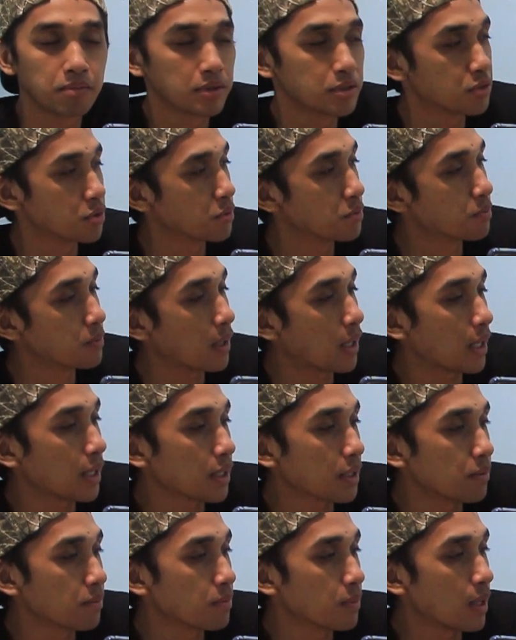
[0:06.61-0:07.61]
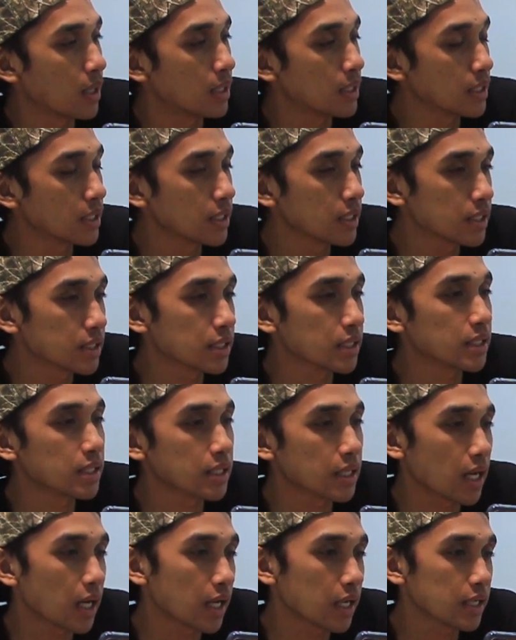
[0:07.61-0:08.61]
Berjumpa kembali
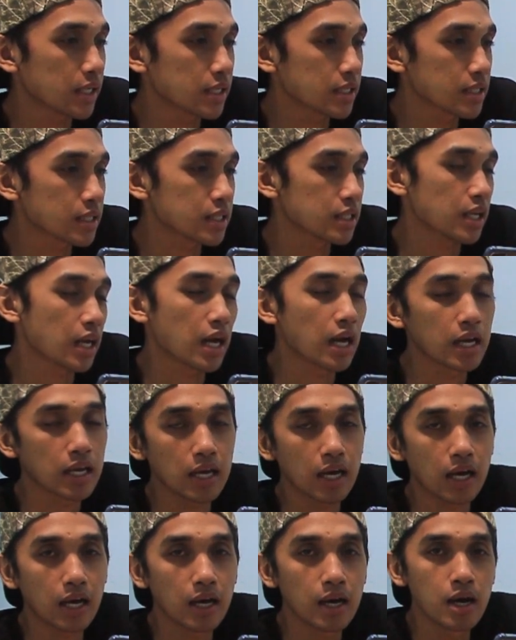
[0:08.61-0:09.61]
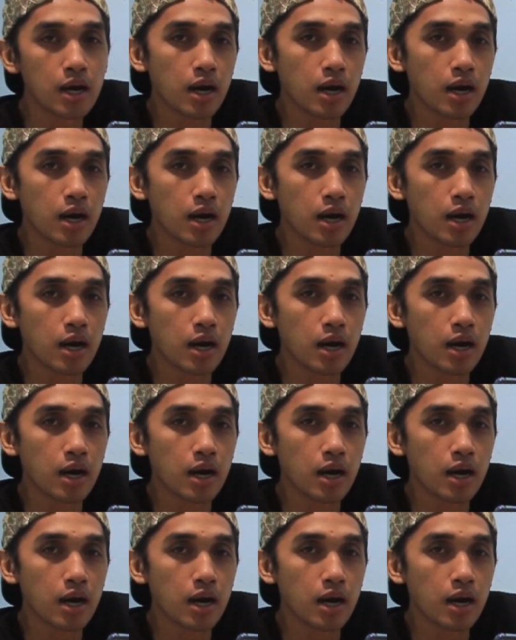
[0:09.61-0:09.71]
dengan saya